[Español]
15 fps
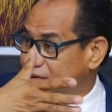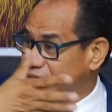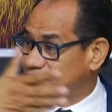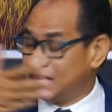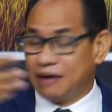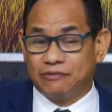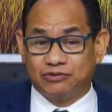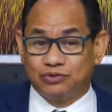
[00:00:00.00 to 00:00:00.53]

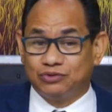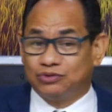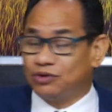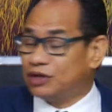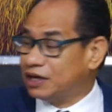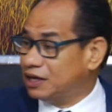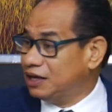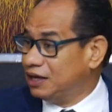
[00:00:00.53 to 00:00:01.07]
Un asunto
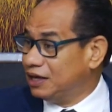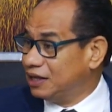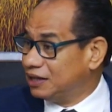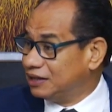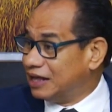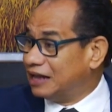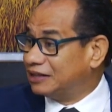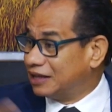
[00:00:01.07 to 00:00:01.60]
de,
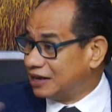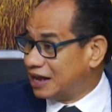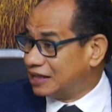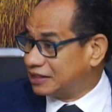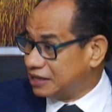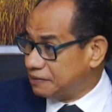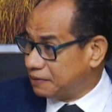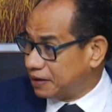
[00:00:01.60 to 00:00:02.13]

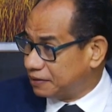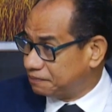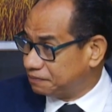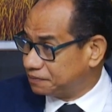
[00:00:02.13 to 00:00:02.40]
alternativa.